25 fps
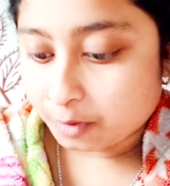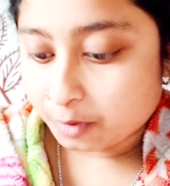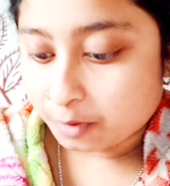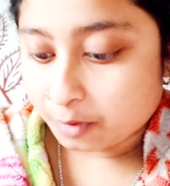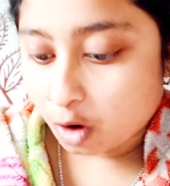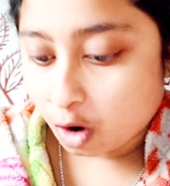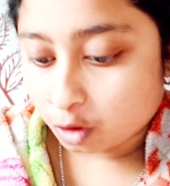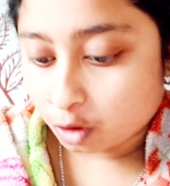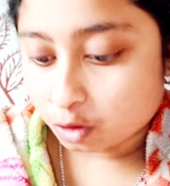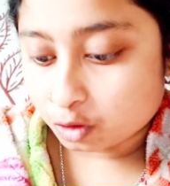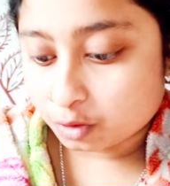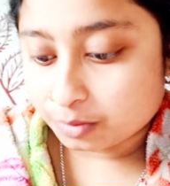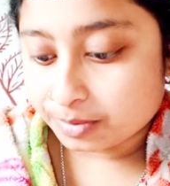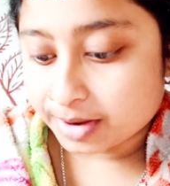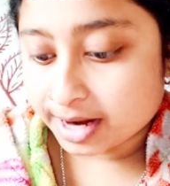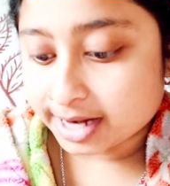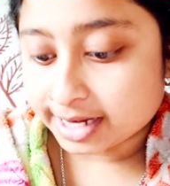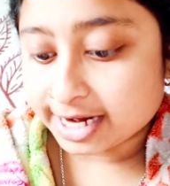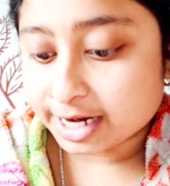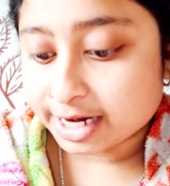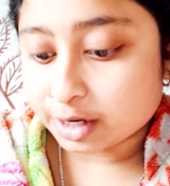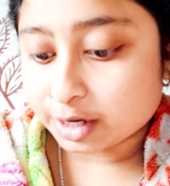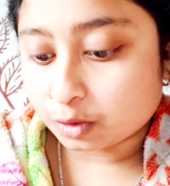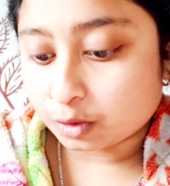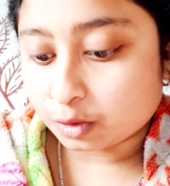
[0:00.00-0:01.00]

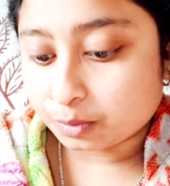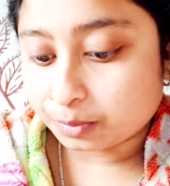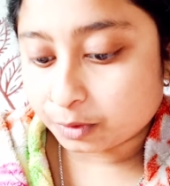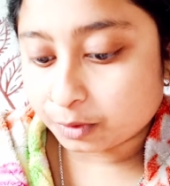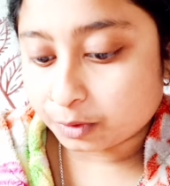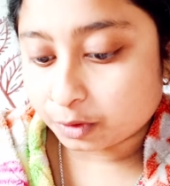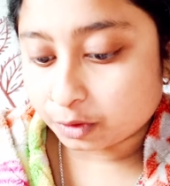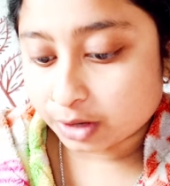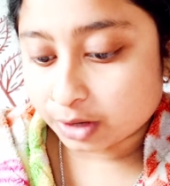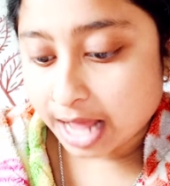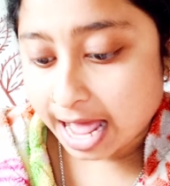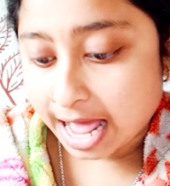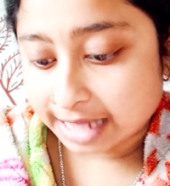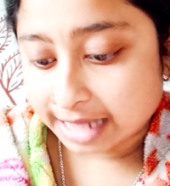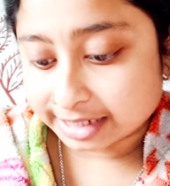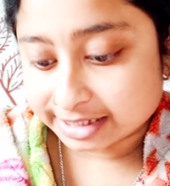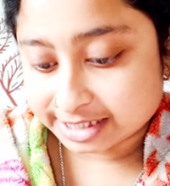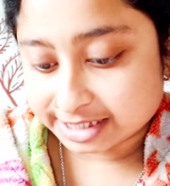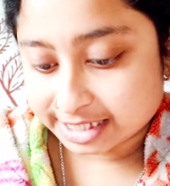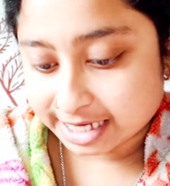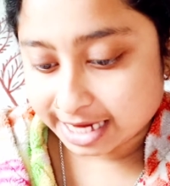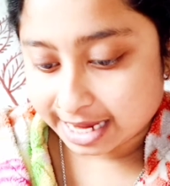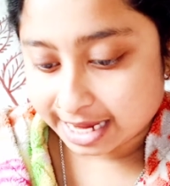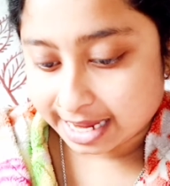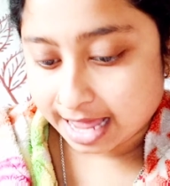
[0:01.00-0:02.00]
ভগবানের ওপর
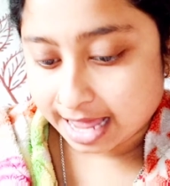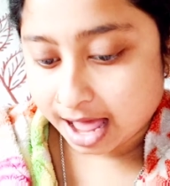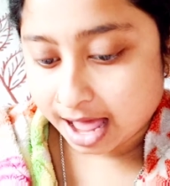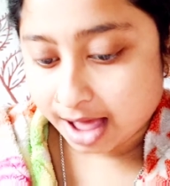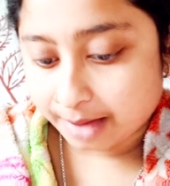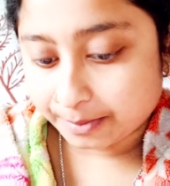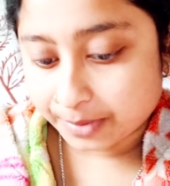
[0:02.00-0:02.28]
আছে